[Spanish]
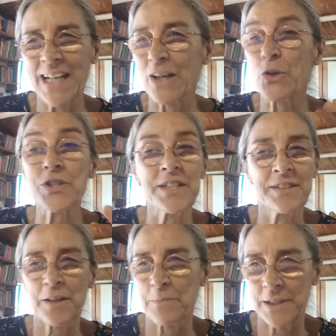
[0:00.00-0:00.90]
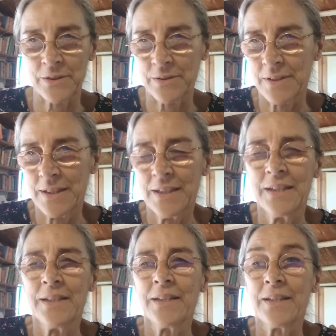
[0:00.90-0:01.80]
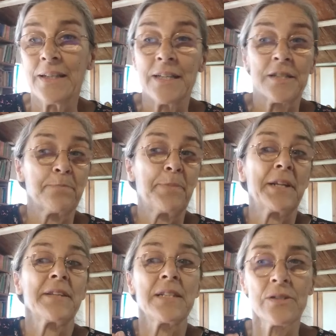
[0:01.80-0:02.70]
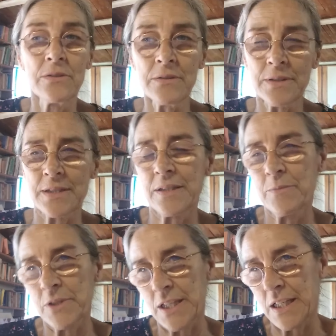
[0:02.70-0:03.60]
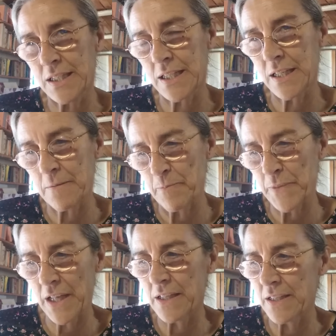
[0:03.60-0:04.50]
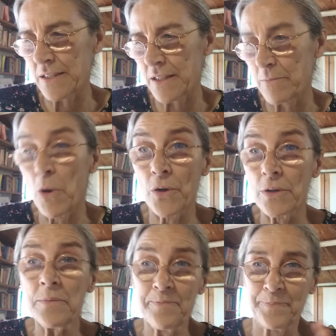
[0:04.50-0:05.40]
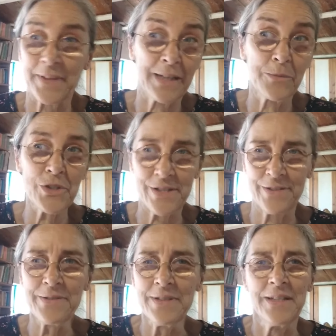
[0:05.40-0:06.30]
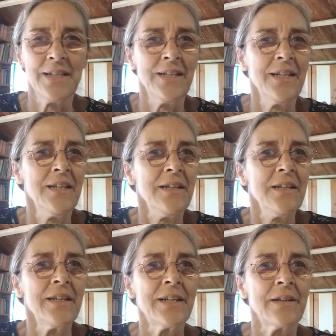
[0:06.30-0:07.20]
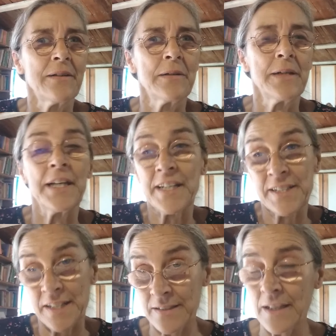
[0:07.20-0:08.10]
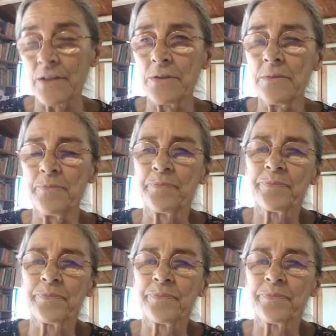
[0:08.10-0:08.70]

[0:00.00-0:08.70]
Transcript: algo se está armando. Y es preciso que estemos en ese, modo, digamos, ¿no? Eh, en ese estado,